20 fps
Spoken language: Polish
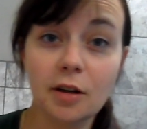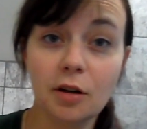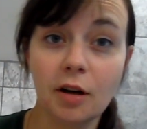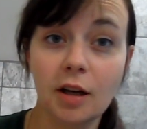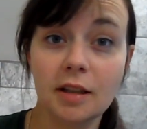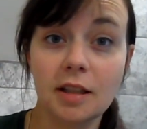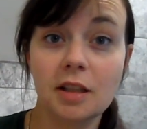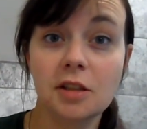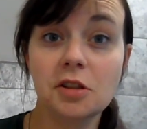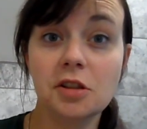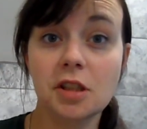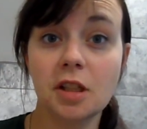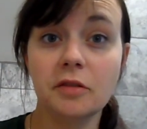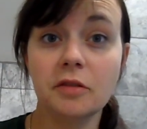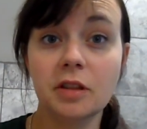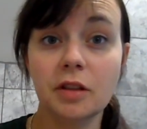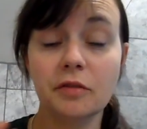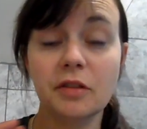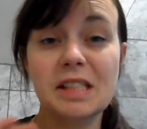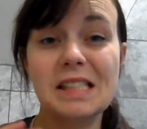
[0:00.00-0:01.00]
Hej kochane,
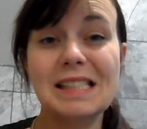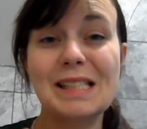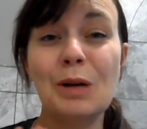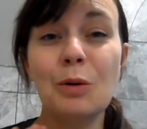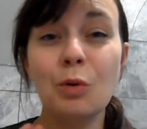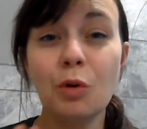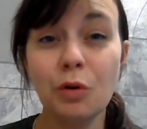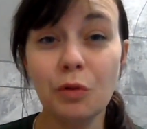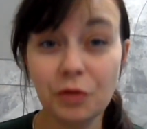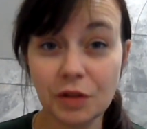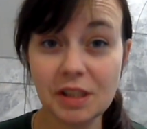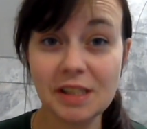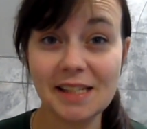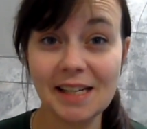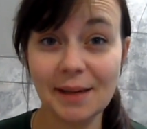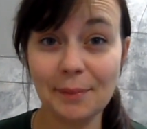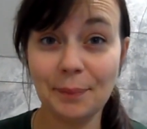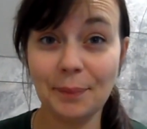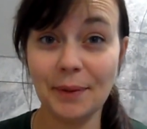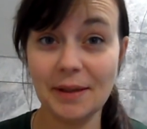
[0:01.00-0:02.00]
dzisiaj witam Was
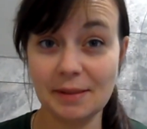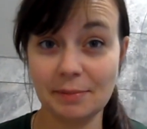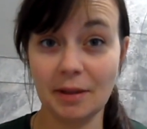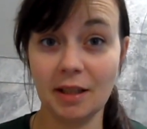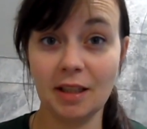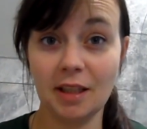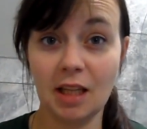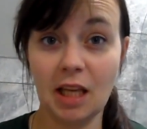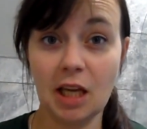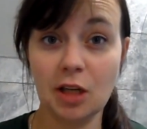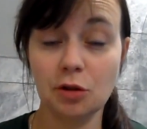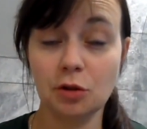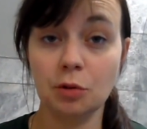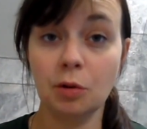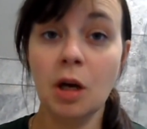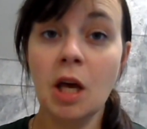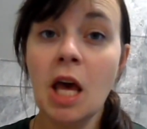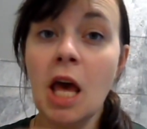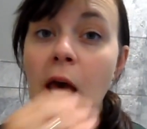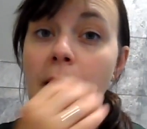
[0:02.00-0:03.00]
całkowicie bez
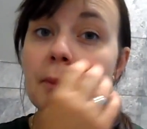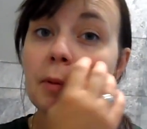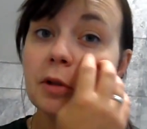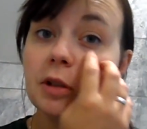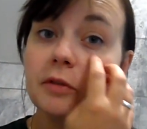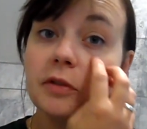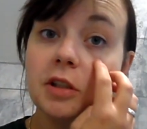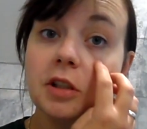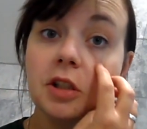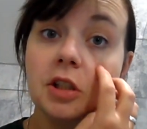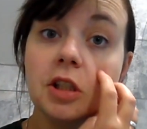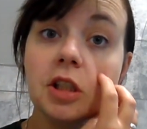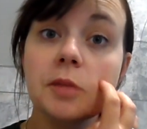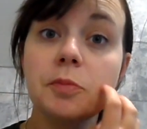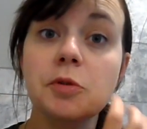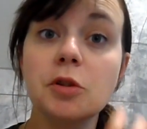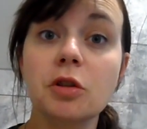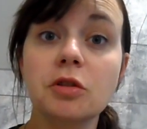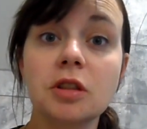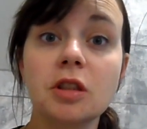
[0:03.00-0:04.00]
makijażu, ponieważ
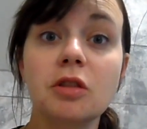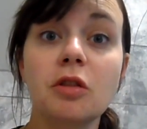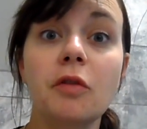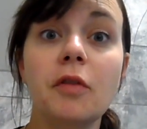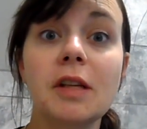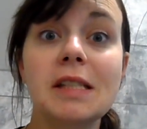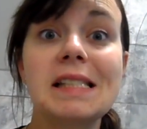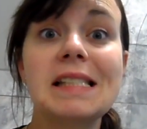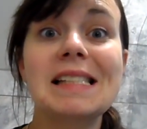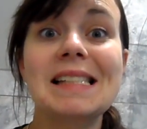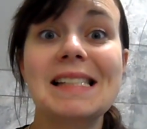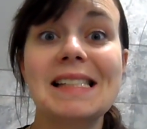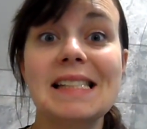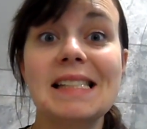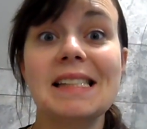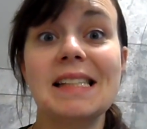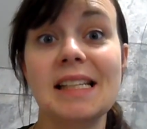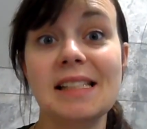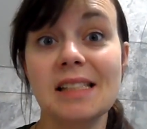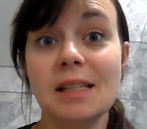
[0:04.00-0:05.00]
dzisiaj przychodzę do Was
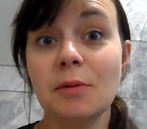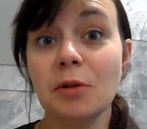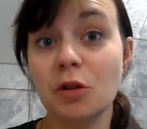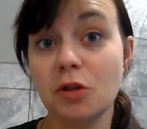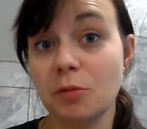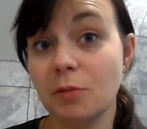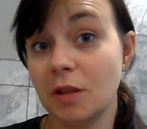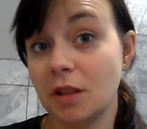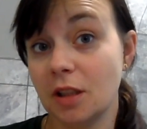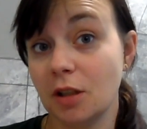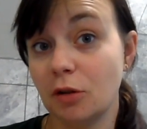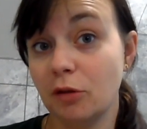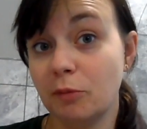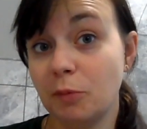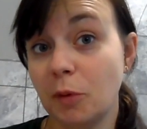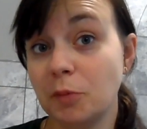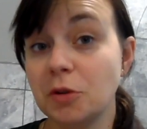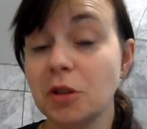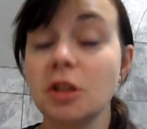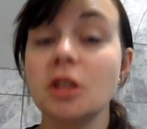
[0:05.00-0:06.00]
z testem
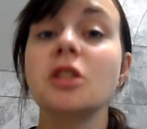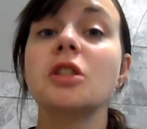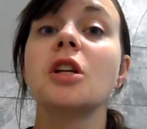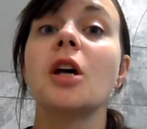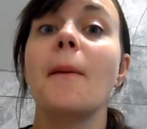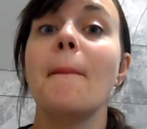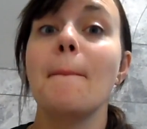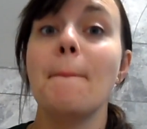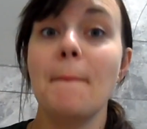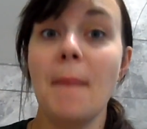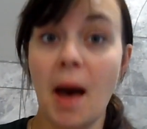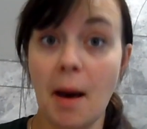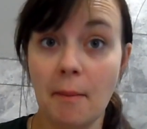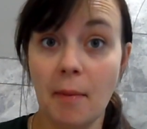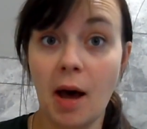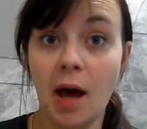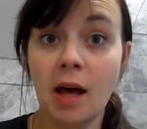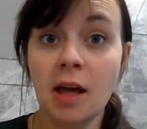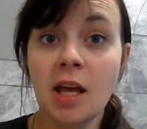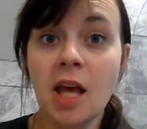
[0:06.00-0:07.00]
kosmetyków, bo przecież
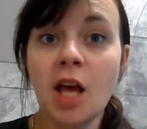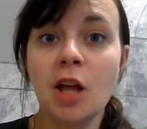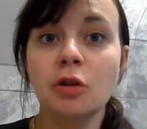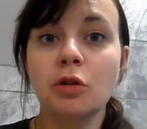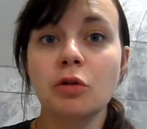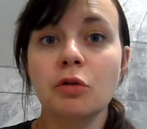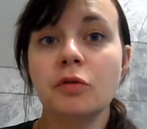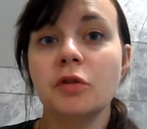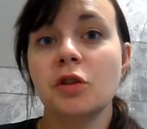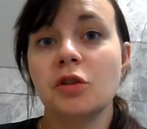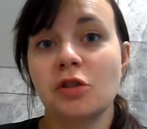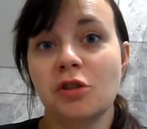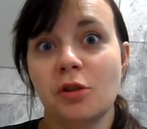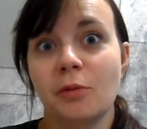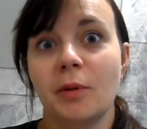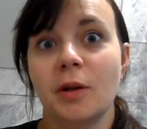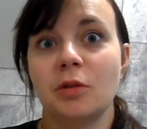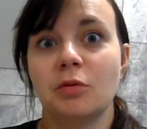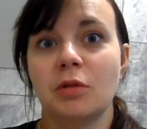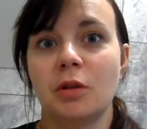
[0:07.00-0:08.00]
mama to również
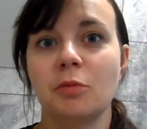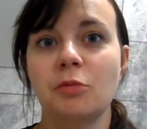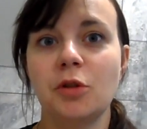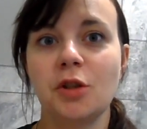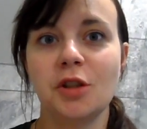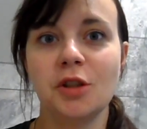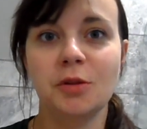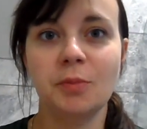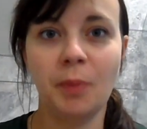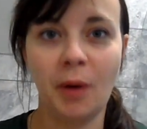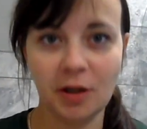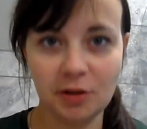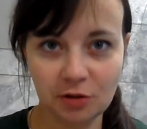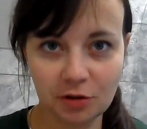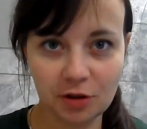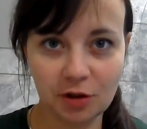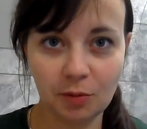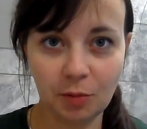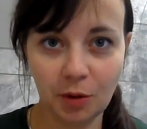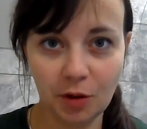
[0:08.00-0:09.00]
osoba, która musi
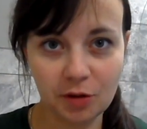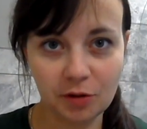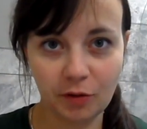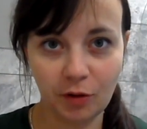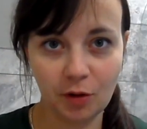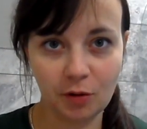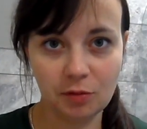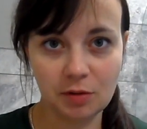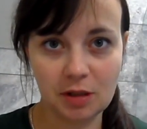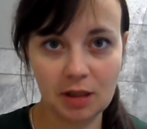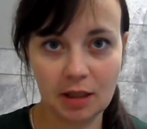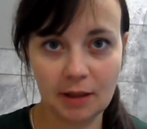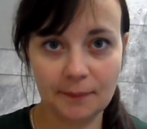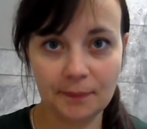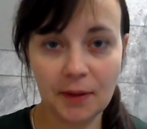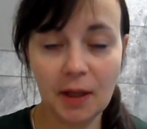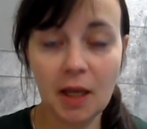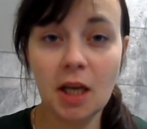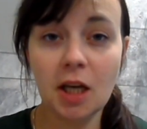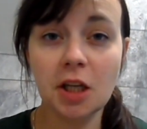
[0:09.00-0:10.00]
dbać o siebie i o swoją
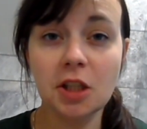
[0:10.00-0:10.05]
cerę.